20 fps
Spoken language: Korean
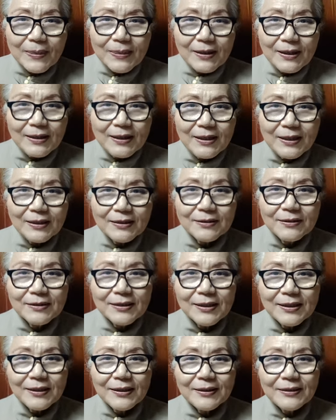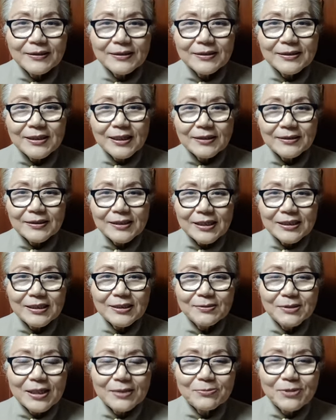다 그렇게 자,
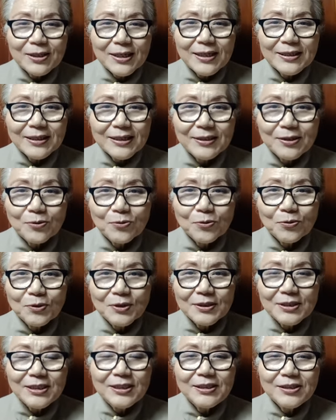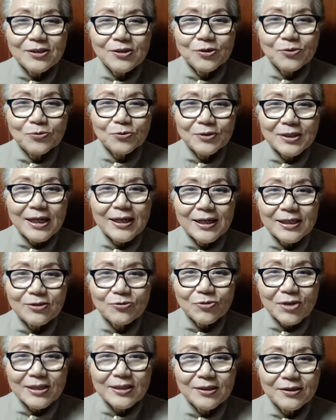자신감을 갖게 되고 진취적으로 나갈
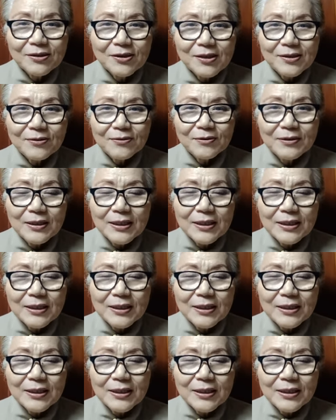수가 있는 거예요.